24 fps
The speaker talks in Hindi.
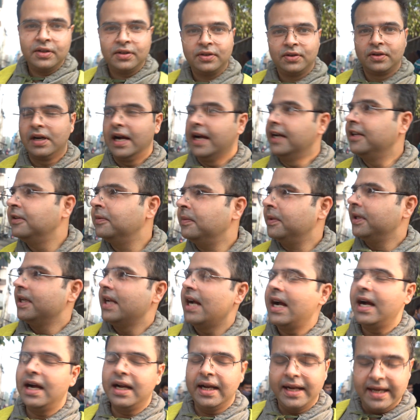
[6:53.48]
तो गाइस
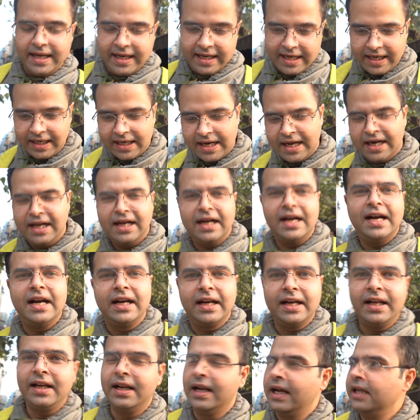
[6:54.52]
मज़ा आ गया यार खाना खा
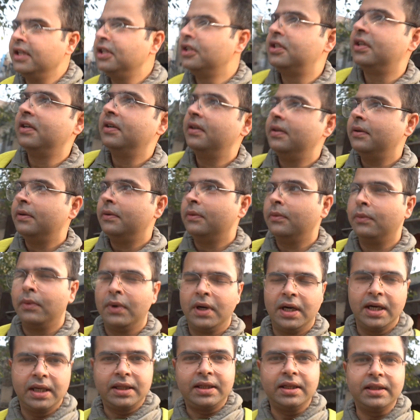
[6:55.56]
के लंच
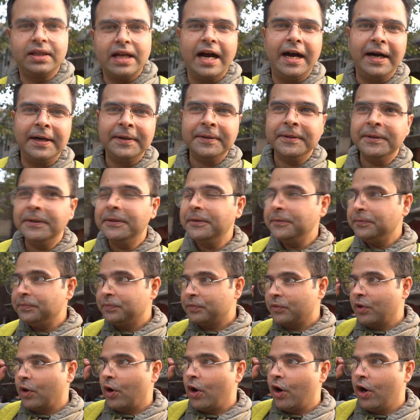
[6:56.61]
वर्थ था
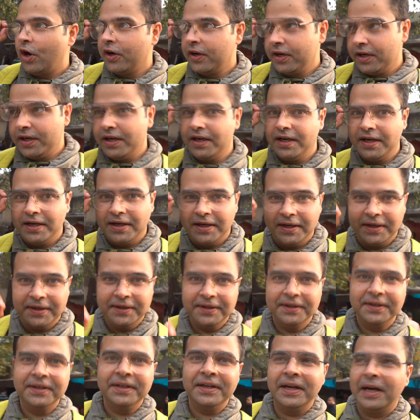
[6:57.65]
और
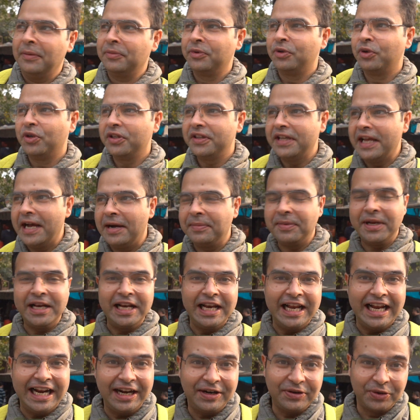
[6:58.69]
हम थोड़े से यहाँ पे
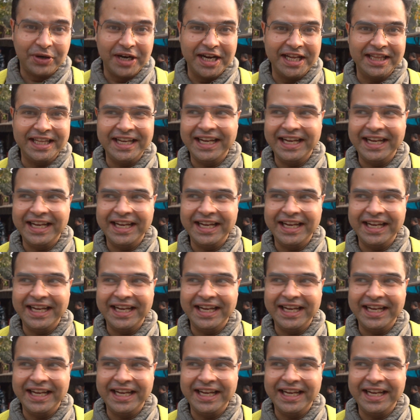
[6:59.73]
लेट हो गए